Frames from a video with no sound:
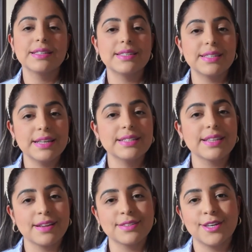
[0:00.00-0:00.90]
Se
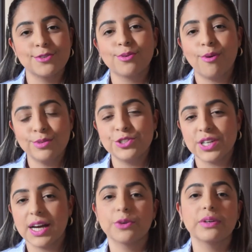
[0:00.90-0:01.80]
está escrito com
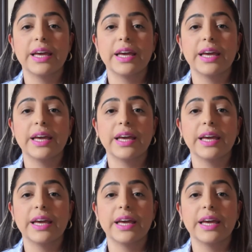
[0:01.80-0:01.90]
enxágue,